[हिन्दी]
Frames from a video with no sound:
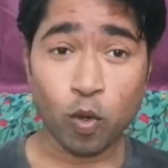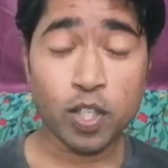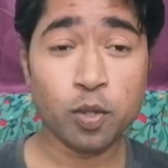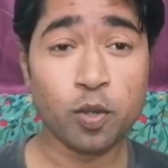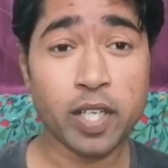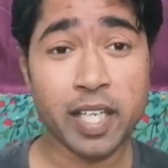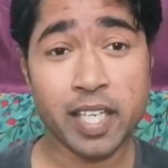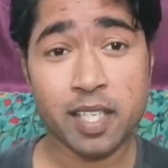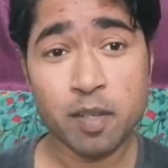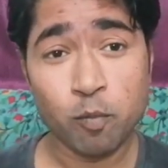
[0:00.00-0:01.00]
बोल्ड हो
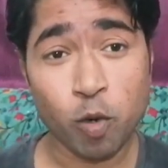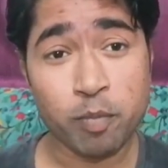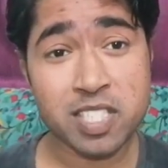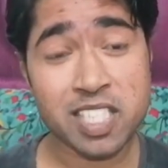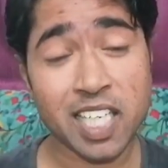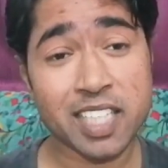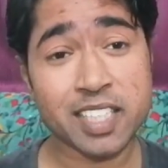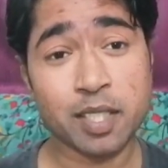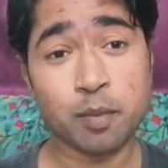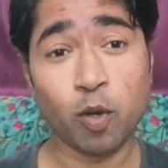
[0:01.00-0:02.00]
गए मोहम्मद
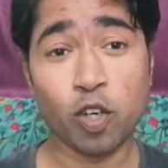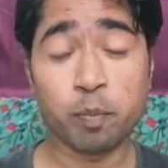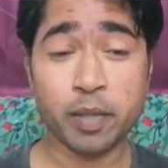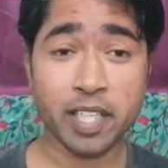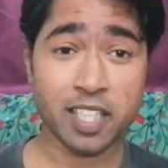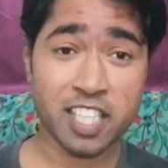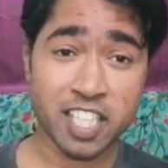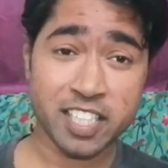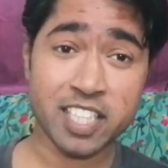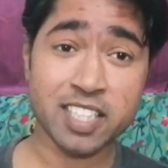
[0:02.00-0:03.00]
सिराज की बॉल पर
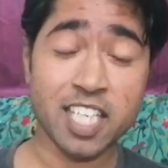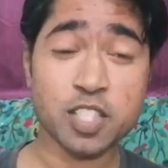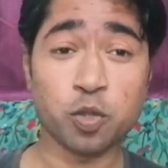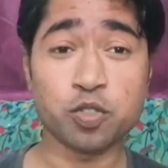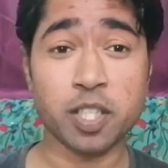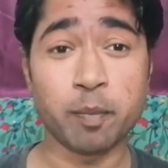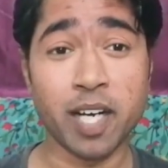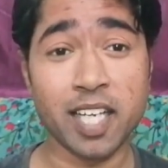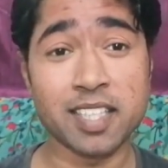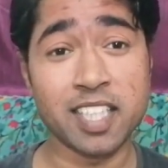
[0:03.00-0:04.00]
लिटिन दास तो उसके
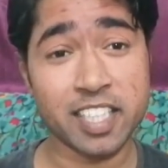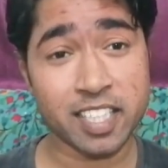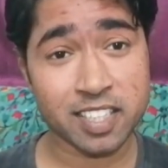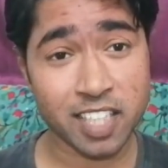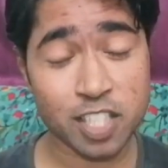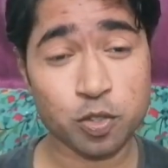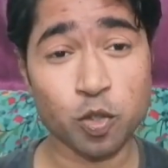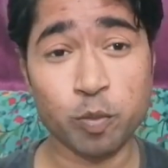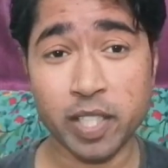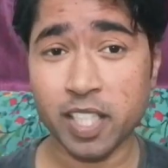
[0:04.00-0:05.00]
बाद लिटिन दास
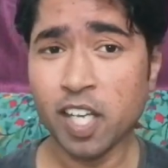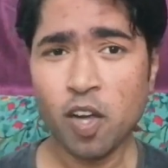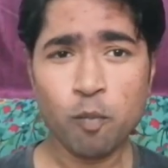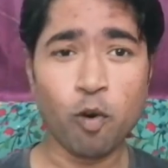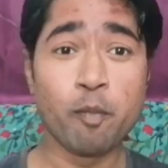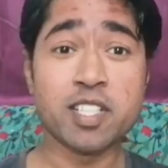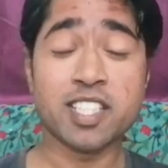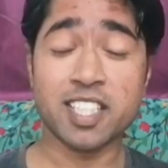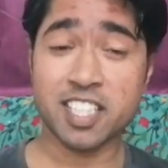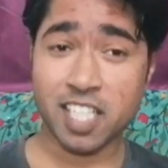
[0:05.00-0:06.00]
को भी
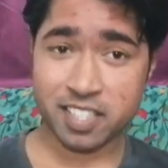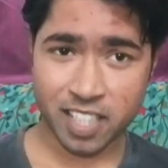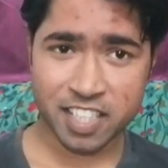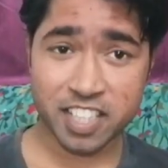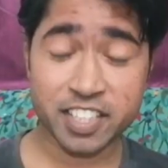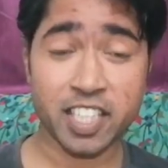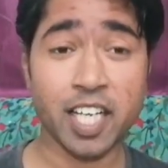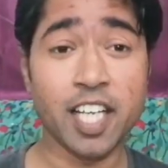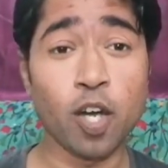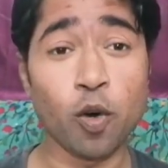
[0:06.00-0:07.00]
मोहम्मद सिराज ने
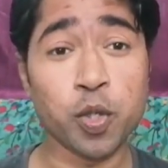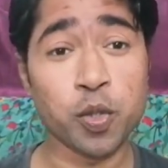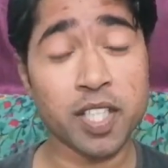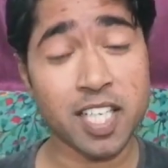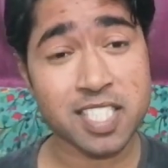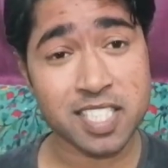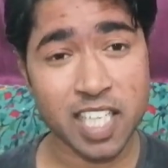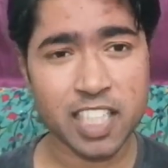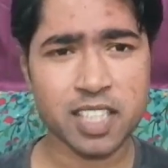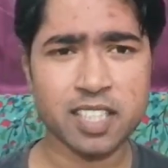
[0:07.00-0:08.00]
चढ़ाया और उनका
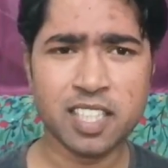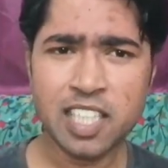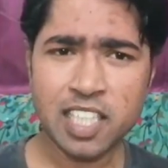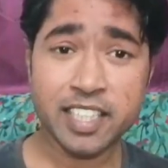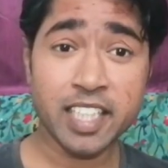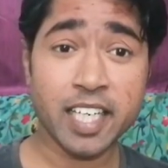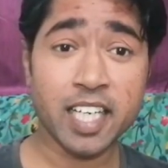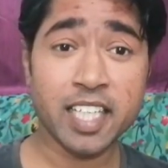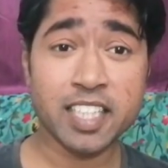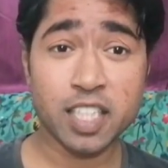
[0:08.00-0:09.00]
साथ देने
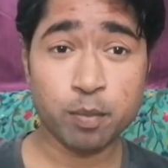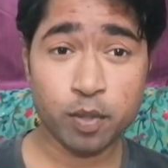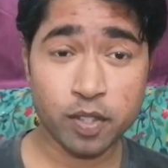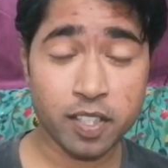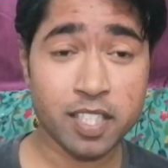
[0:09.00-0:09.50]
के लिए जब